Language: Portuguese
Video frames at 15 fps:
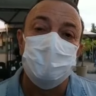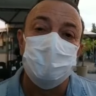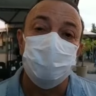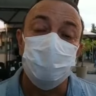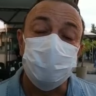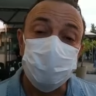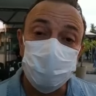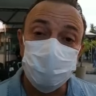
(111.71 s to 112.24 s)

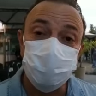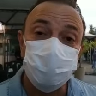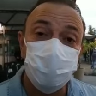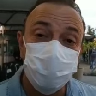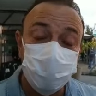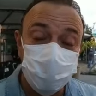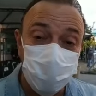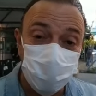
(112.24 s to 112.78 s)
Nós estamos com o
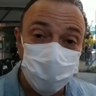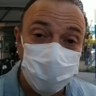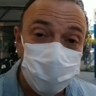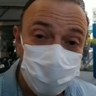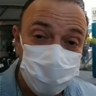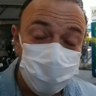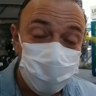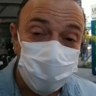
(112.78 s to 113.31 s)
hospital da,
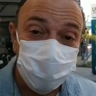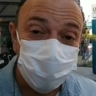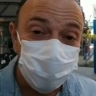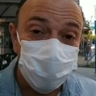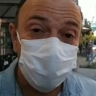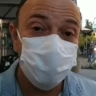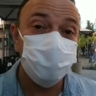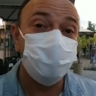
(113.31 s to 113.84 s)
de
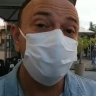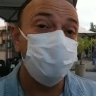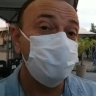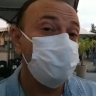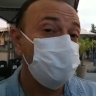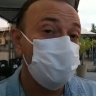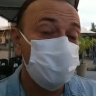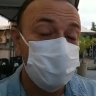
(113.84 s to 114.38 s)
campanha
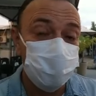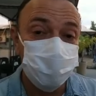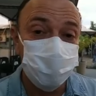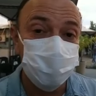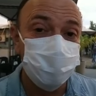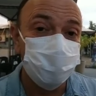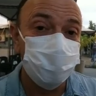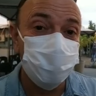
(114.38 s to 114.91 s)
funcionando